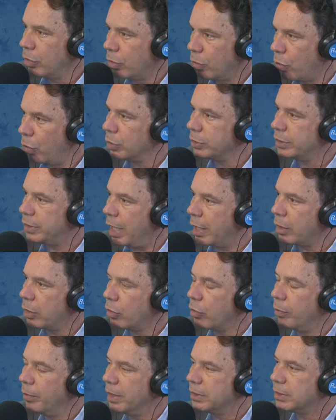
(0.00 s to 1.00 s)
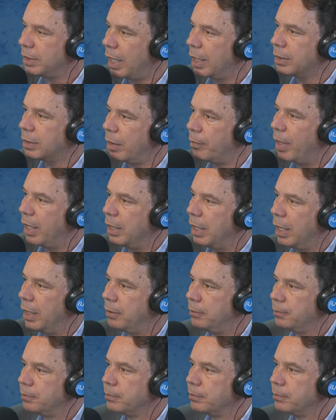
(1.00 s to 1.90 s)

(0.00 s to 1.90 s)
consegue começar a trabalhar?